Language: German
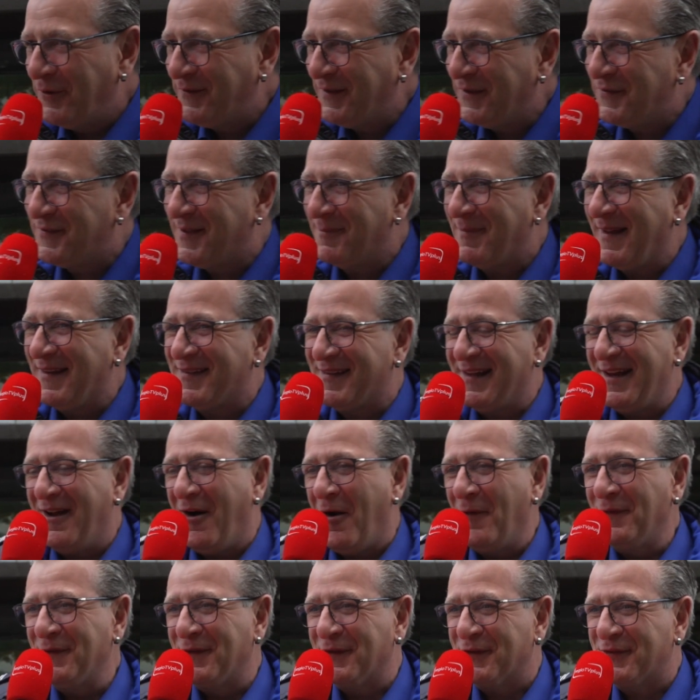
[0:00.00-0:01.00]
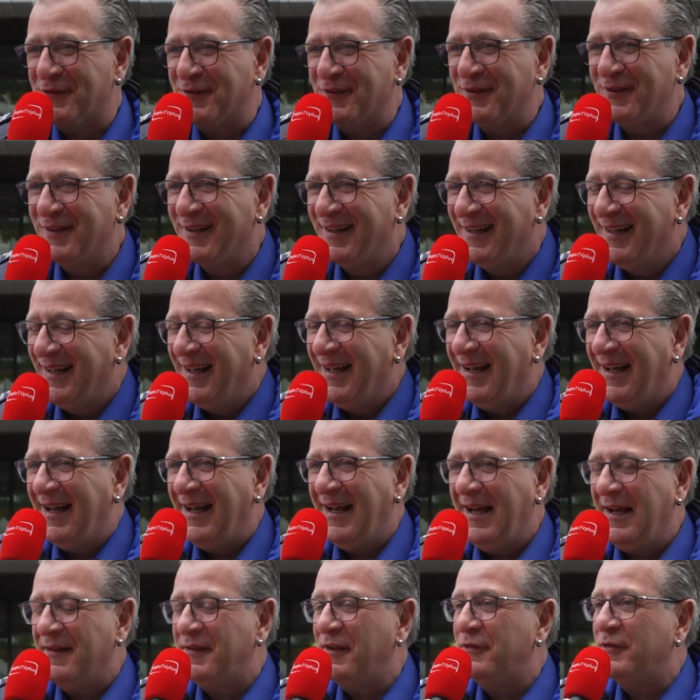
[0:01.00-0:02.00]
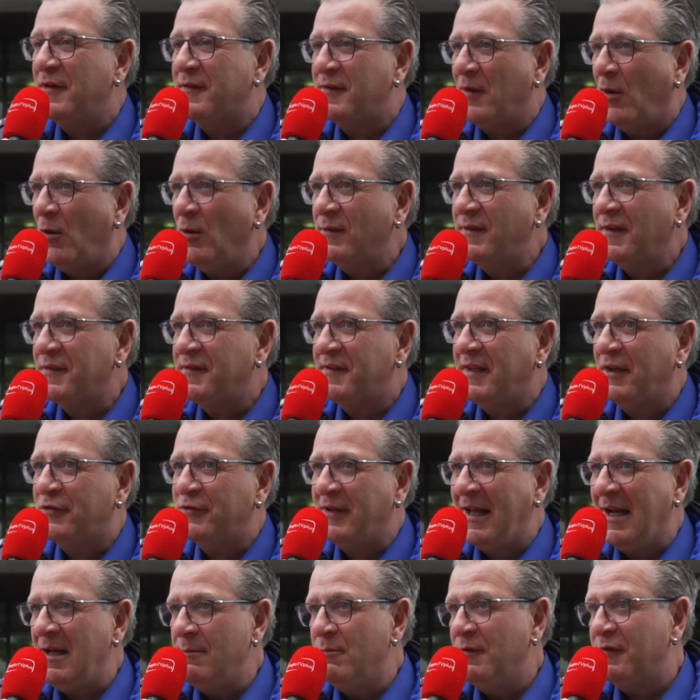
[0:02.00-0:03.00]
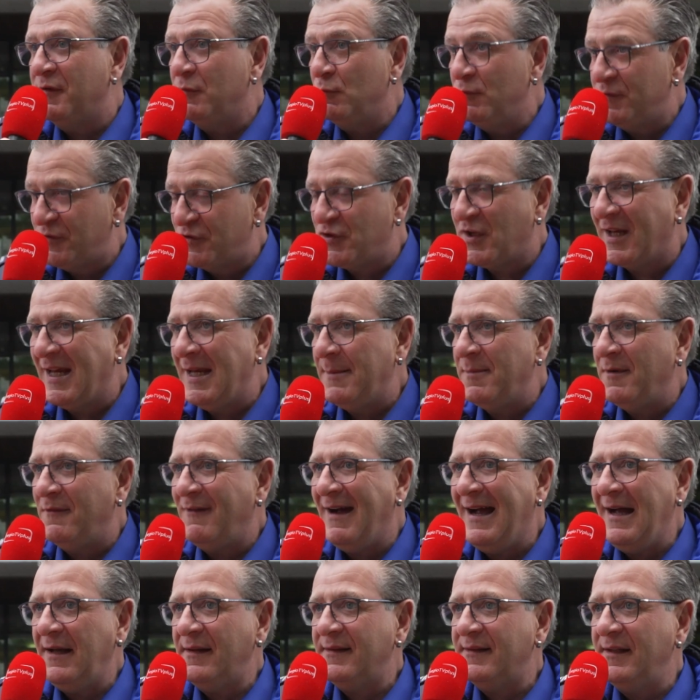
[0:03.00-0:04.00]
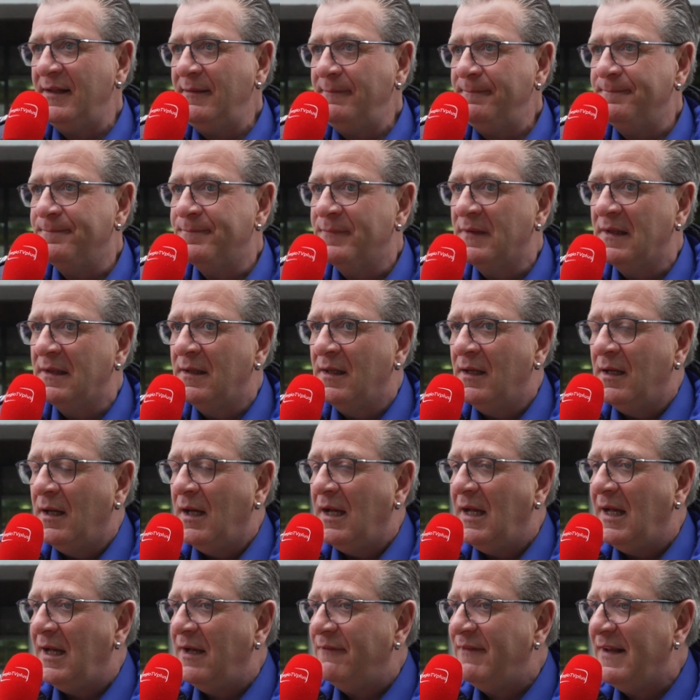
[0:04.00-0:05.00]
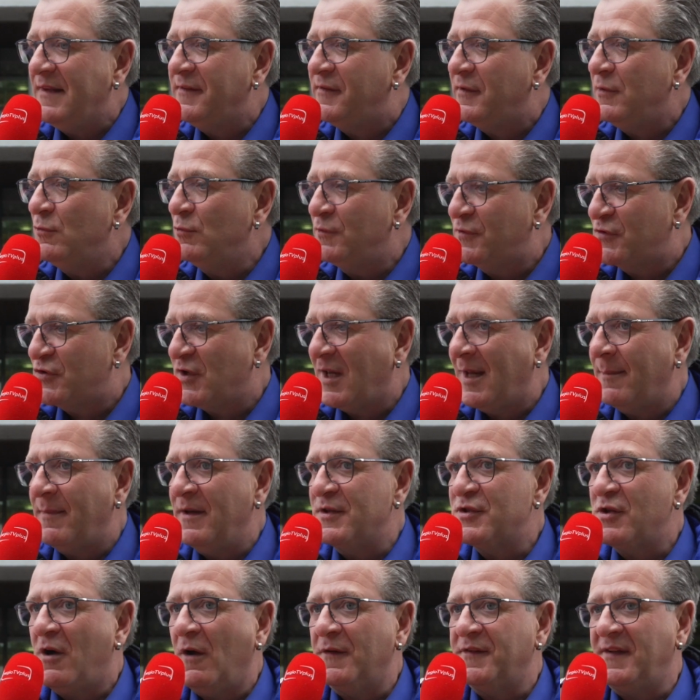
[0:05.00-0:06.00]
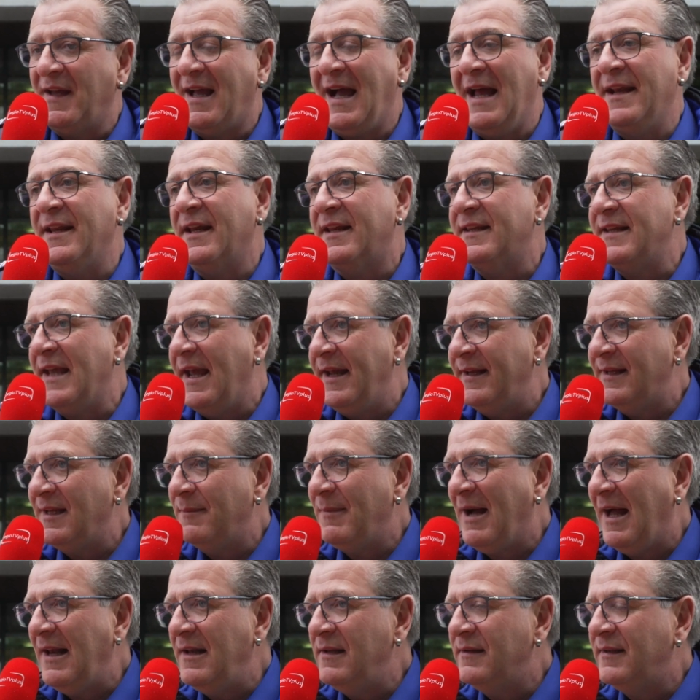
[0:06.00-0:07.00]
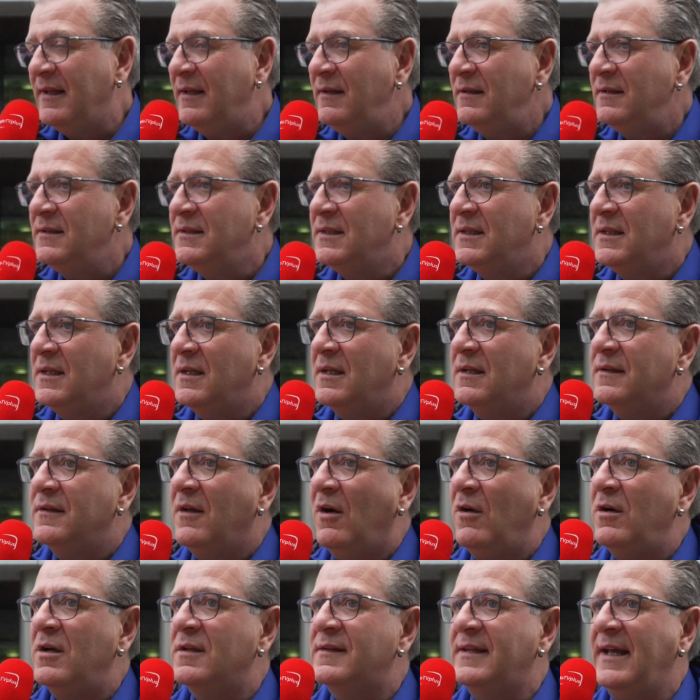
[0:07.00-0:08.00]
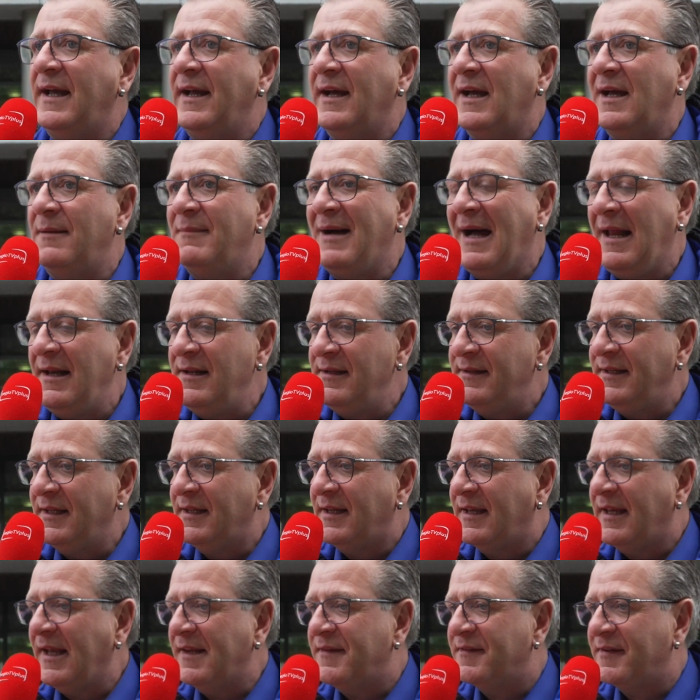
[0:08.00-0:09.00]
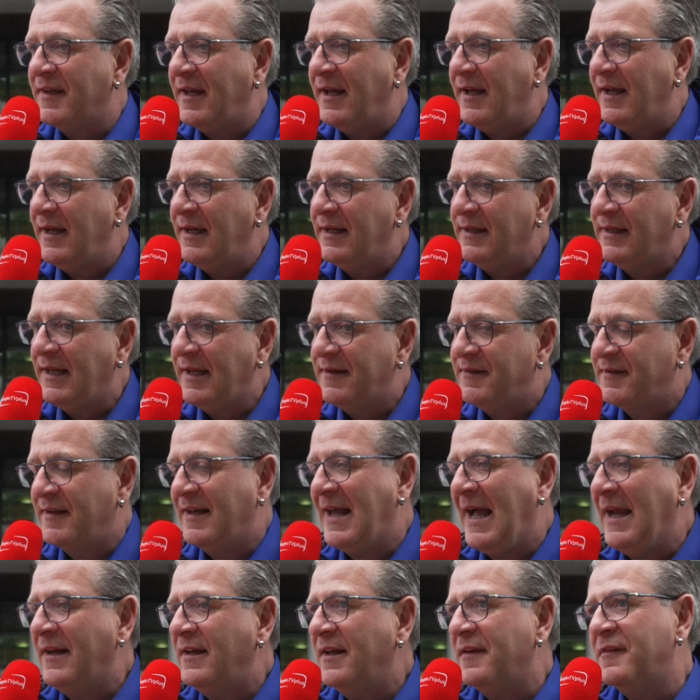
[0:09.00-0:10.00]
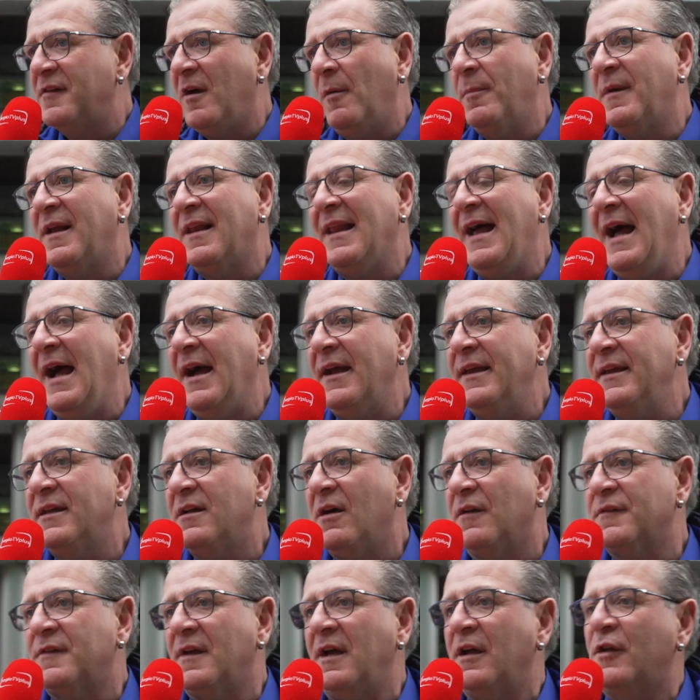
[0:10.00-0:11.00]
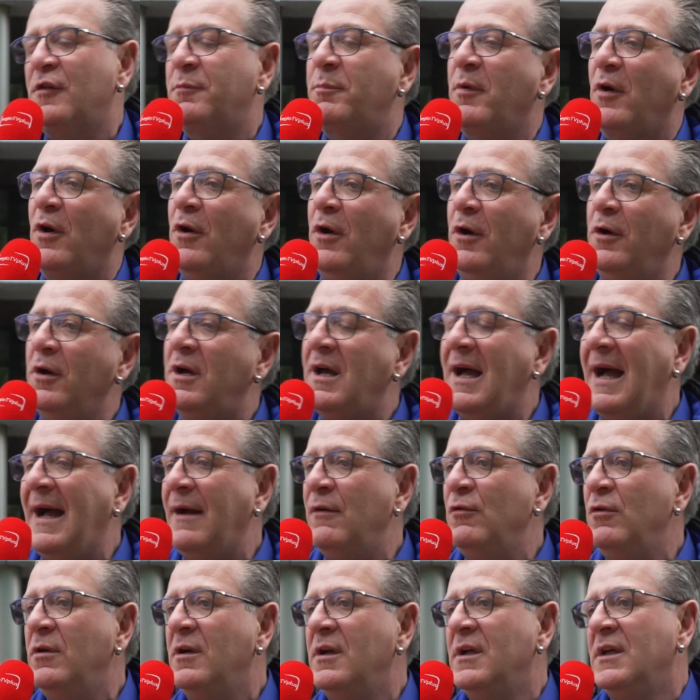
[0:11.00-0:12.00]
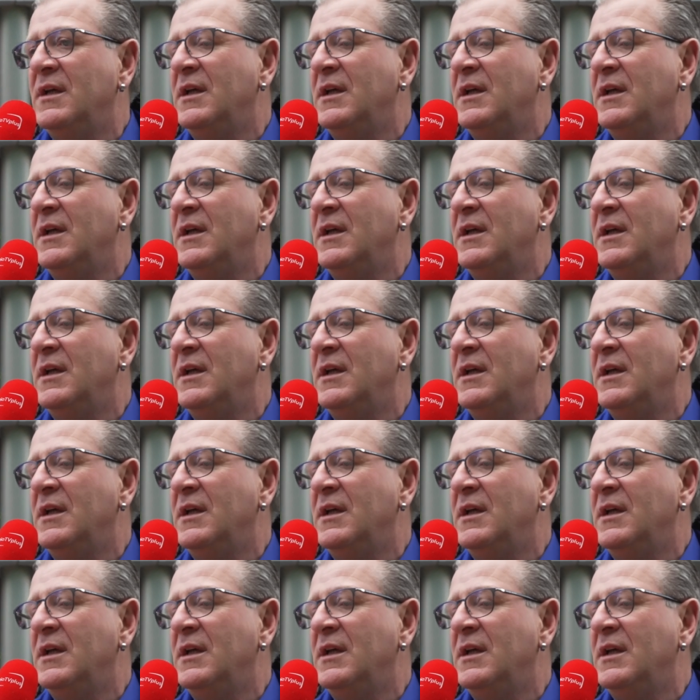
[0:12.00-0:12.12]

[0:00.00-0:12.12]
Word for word: heute ist es ein bisschen anders. Äh, es ist so, dass die Stelle muss ausgeschrieben werden muss. Äh, wenn sie ausgeschrieben ist, kann sich eigentlich jeder melden. Nach der Meldung gibt es eine, äh, eine Eignungsabklärung, also ein Gespräch auch